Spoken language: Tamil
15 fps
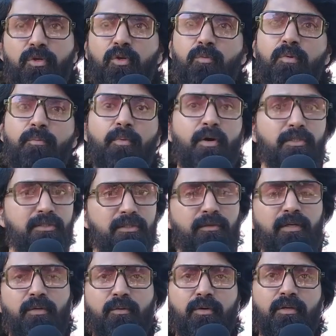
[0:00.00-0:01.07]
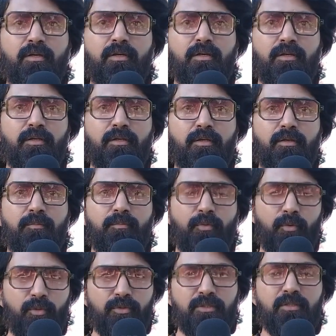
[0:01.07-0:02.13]
முழுக்க ரொம்ப பாசிட்டிவான ஒரு
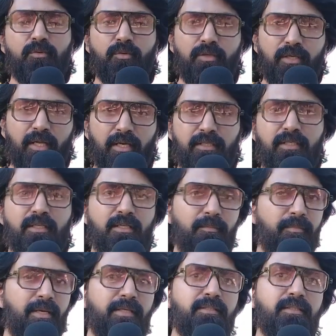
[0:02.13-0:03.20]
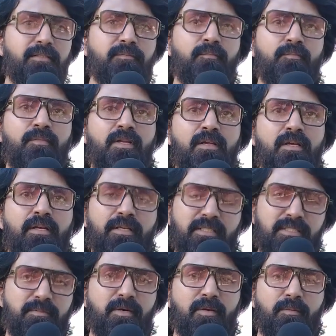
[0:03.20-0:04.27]
ப்ரொடியூசர் ஒரு டைரக்டர் கம் ஆக்டர்
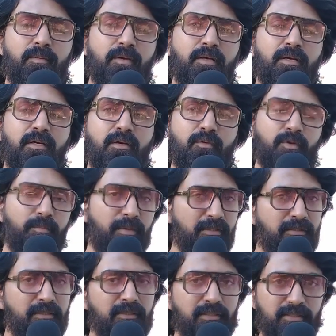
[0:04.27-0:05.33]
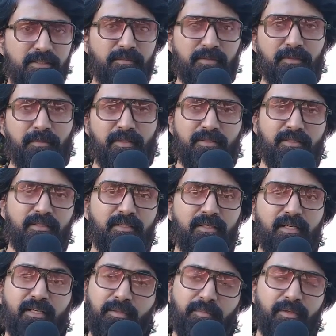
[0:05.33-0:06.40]
நிச்சயமாக அவர் அவரோட பிளெஸ்ஸிங் நிச்சயம் இந்த படத்துக்கு
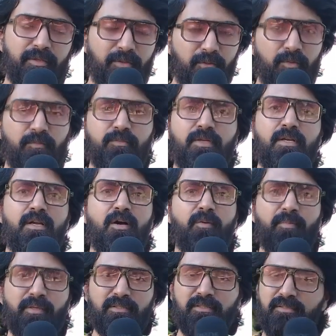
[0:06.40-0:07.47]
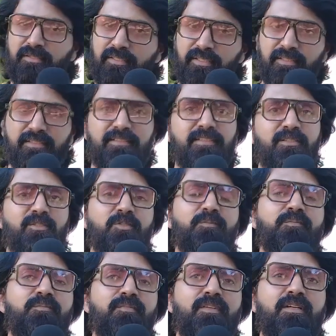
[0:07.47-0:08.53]
கண்டிப்பாக இருக்கும் அவர் ப்ரெசன்ஸ் இங்கே இருந்துகிட்டே இருக்கும்
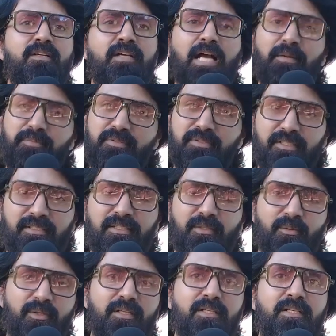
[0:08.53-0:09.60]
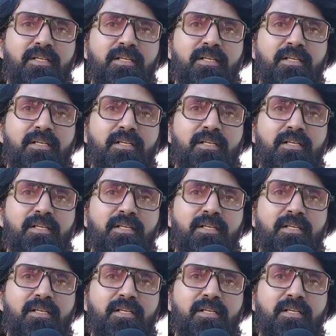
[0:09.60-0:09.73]
ஆப்சன்ஸாக இருந்தால் கூட